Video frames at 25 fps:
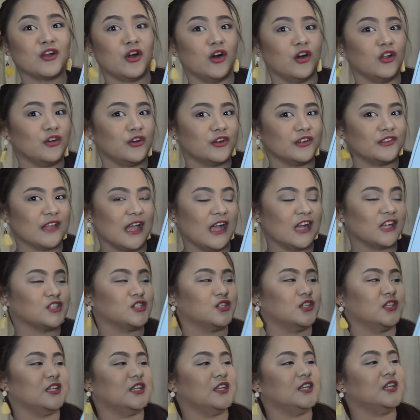colors
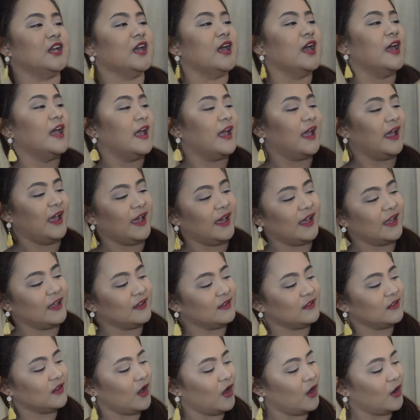actually.
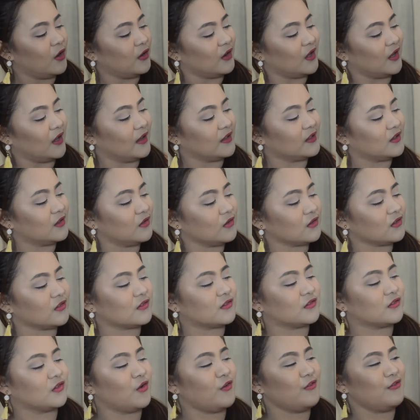And it looks
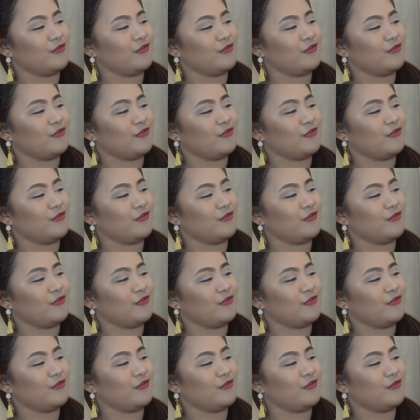so